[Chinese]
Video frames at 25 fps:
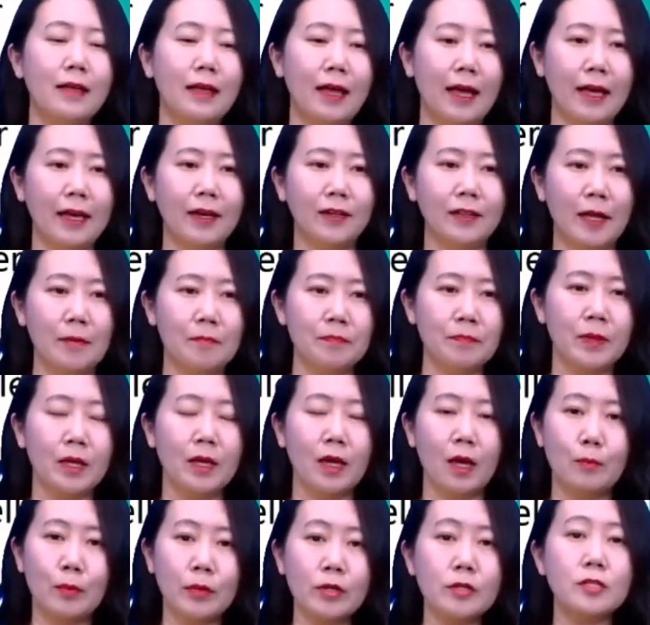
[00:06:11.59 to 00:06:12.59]
还有
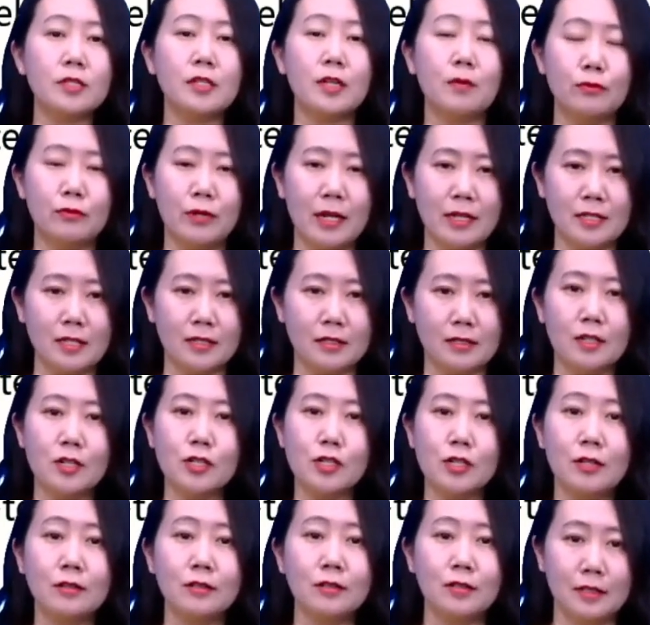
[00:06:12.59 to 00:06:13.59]
呢，a birthday present
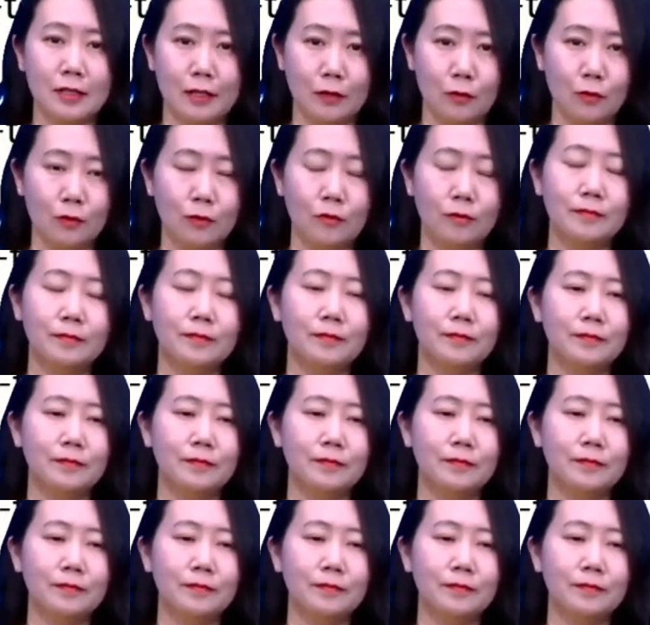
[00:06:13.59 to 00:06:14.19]
生日礼物，